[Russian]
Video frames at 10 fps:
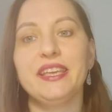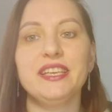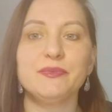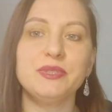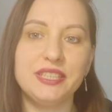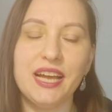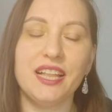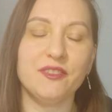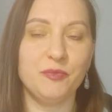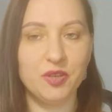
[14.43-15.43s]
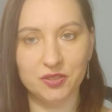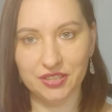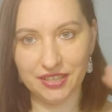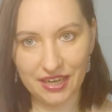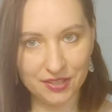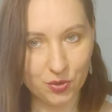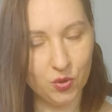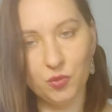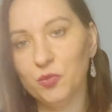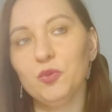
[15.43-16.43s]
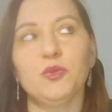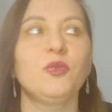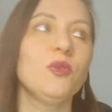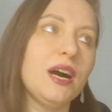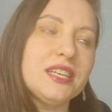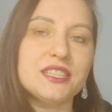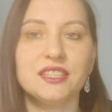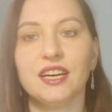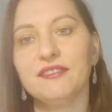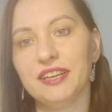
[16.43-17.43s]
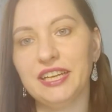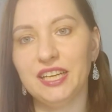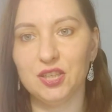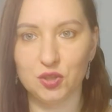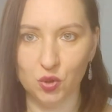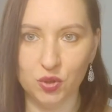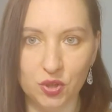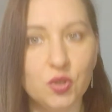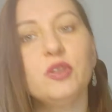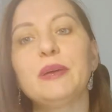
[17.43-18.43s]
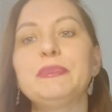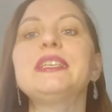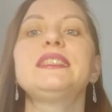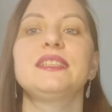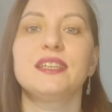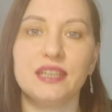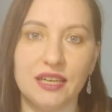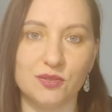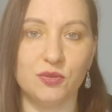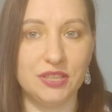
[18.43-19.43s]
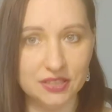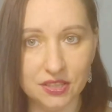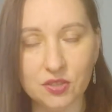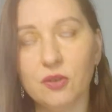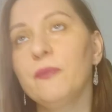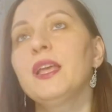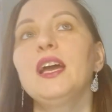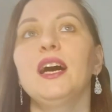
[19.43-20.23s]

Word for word: Из материалов берете краску любую, гуашь, акварель или что-то еще, но обязательно краску, кисточку,